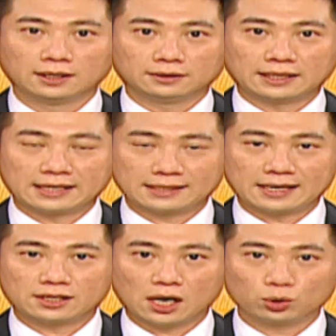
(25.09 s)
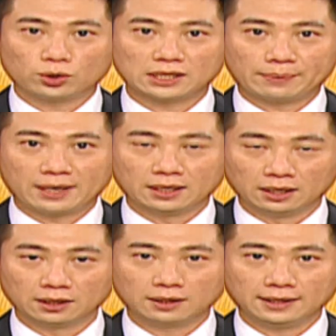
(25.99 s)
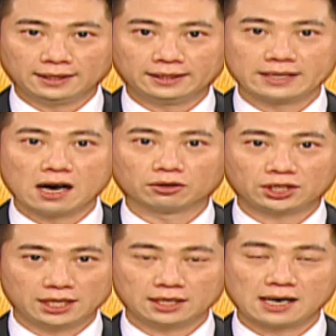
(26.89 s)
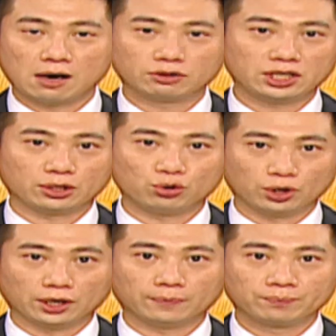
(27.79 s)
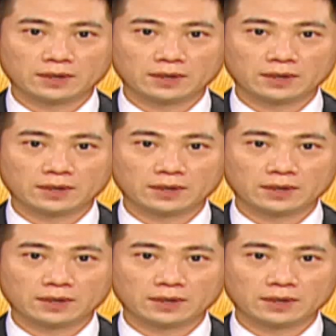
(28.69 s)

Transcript: 大家在操作上面呢，一定要提高警觉。